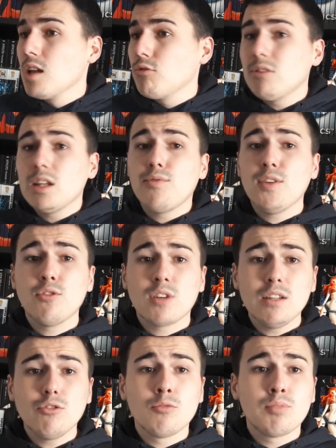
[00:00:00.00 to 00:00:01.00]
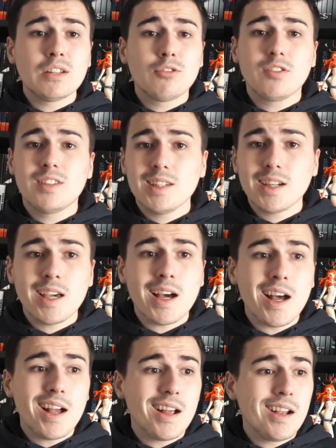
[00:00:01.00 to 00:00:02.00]
toutes les figurines de boîtes de
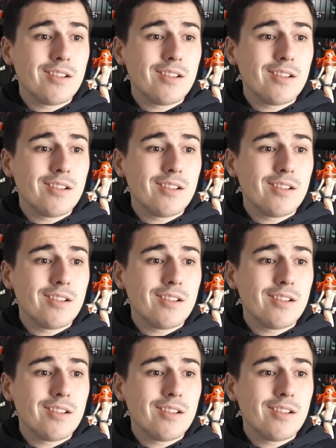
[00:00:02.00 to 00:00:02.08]
céréales,